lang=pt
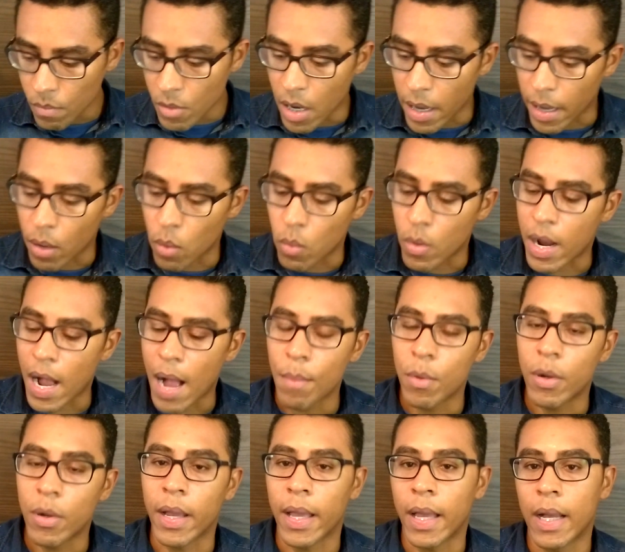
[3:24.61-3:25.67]
é, o
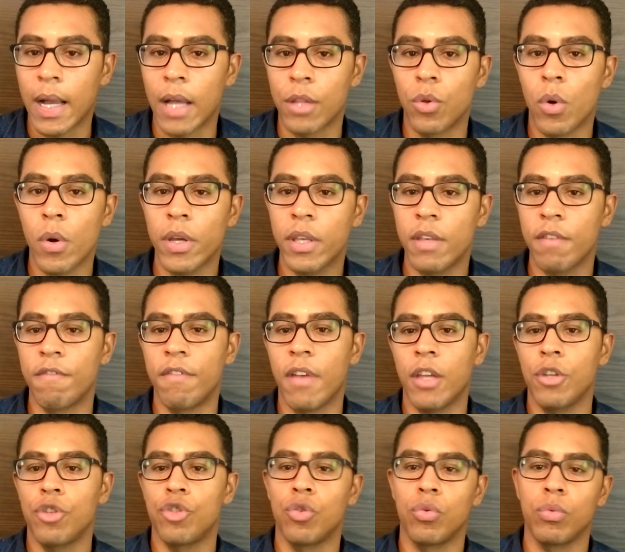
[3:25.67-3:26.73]
cabo carregador que
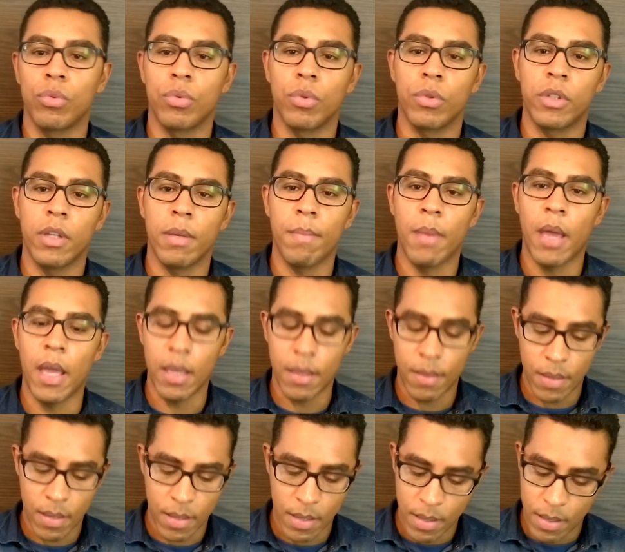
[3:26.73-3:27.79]
vem junto
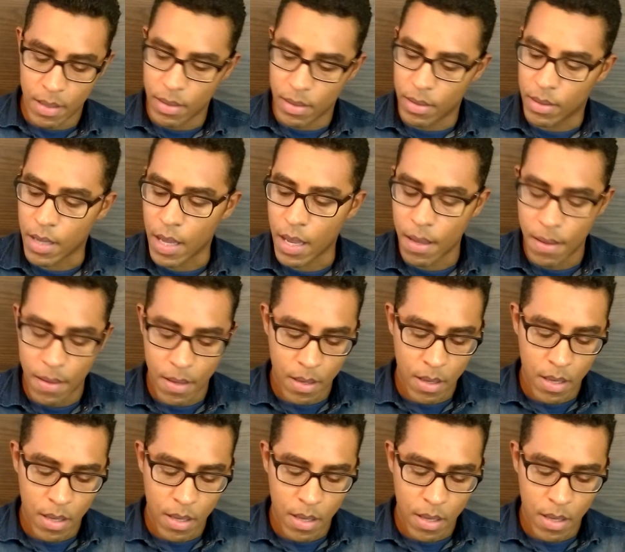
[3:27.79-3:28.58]
também, né?